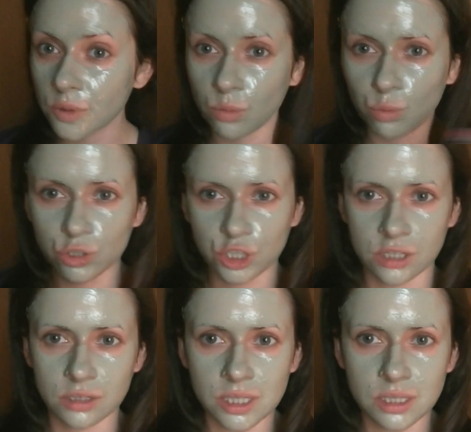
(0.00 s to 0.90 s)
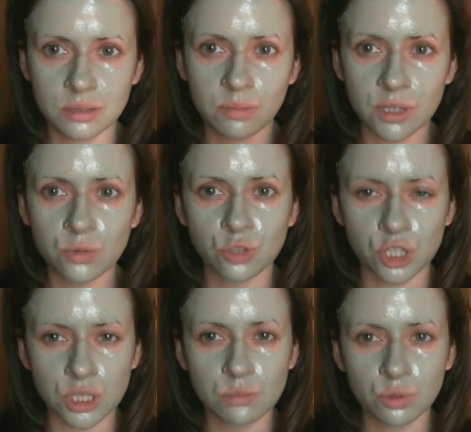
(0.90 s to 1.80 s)
Боже, я наносила маску
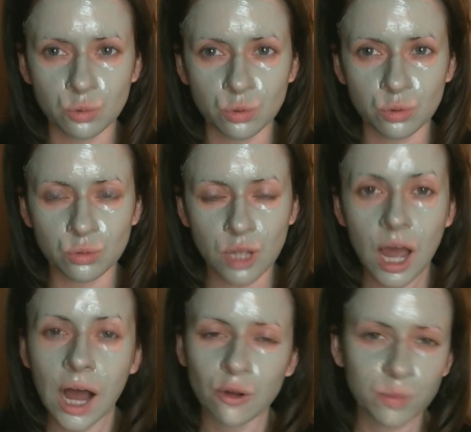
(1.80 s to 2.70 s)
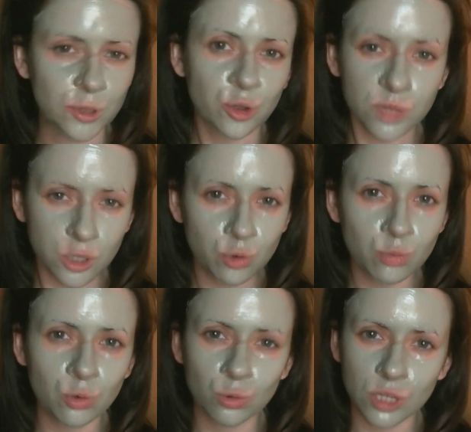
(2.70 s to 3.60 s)
6 минут. А вот потом я
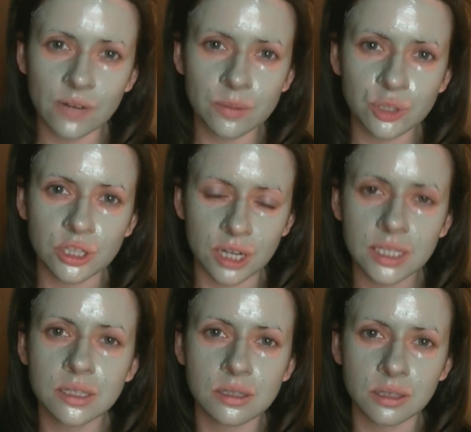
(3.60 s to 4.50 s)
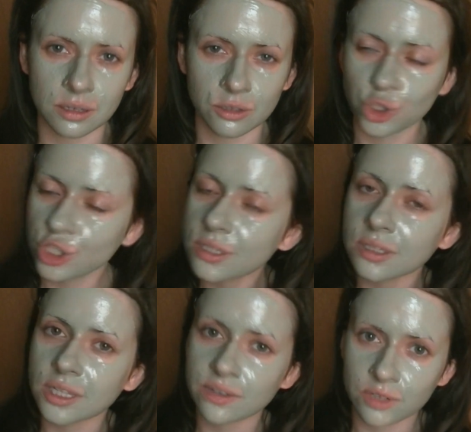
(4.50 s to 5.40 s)
думаю, куда вообще тратится
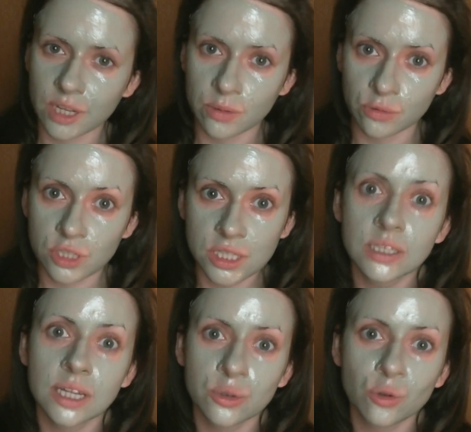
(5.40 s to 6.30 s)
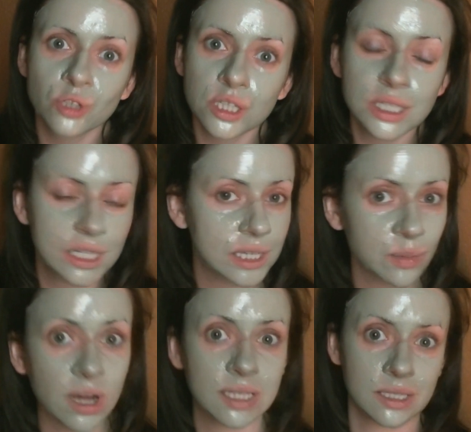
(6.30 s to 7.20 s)
жизненное время. Вот если на одно нанесение
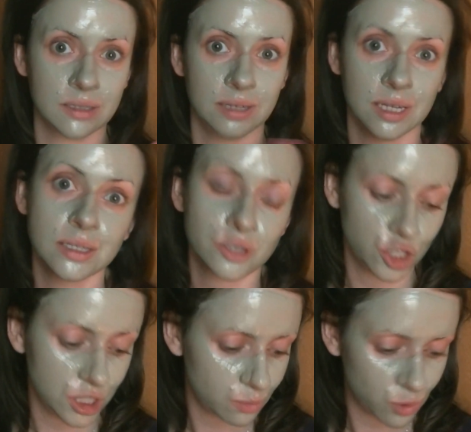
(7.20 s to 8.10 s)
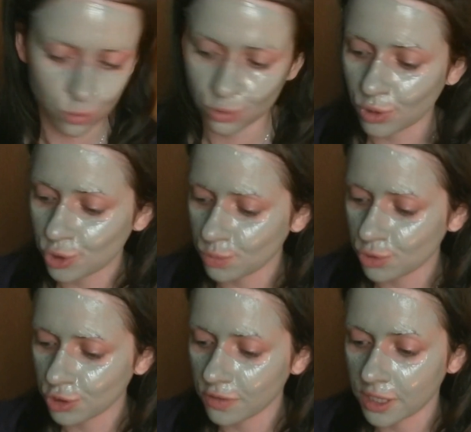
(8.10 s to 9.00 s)
маски тратится 6 минут, то о чем
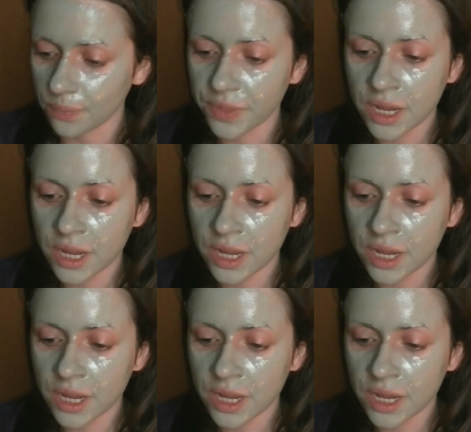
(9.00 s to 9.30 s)
еще говорить?